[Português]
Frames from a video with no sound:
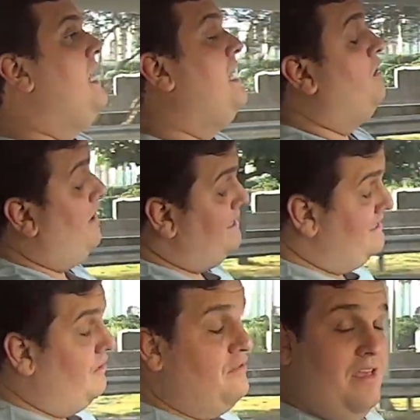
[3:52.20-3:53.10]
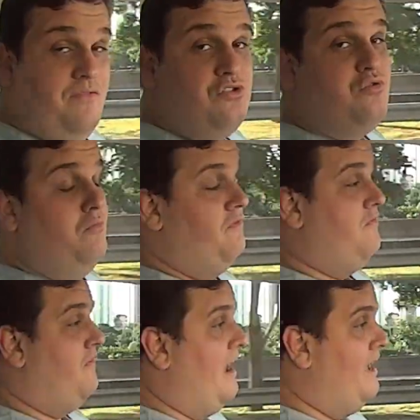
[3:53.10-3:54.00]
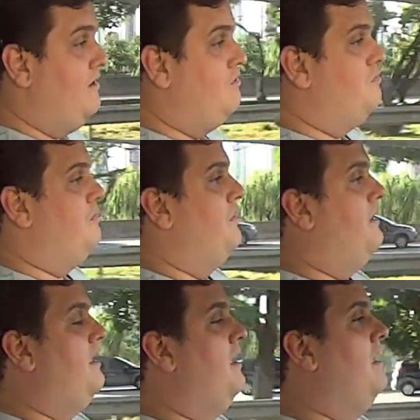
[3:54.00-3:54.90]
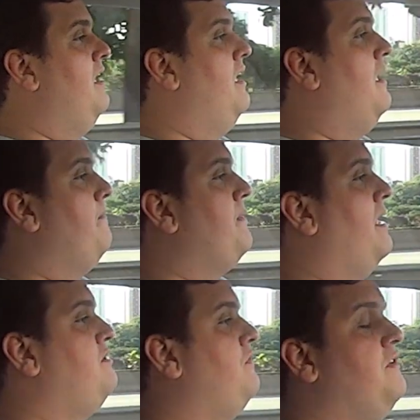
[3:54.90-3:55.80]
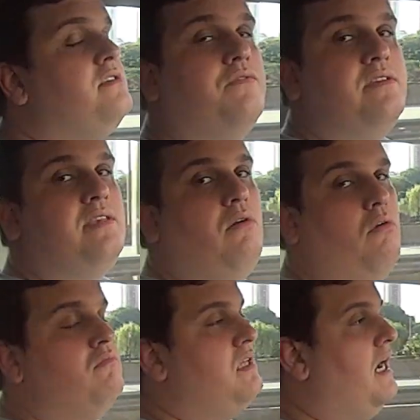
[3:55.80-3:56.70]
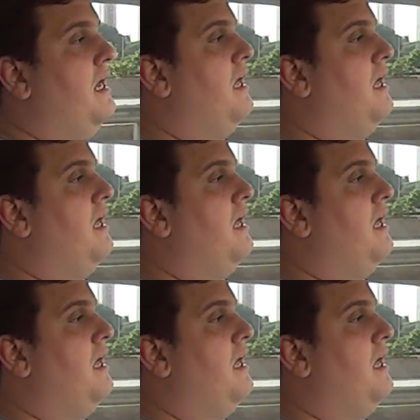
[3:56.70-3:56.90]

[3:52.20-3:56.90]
Não quer dizer que eu tenha visto vários, porque é difícil você encontrar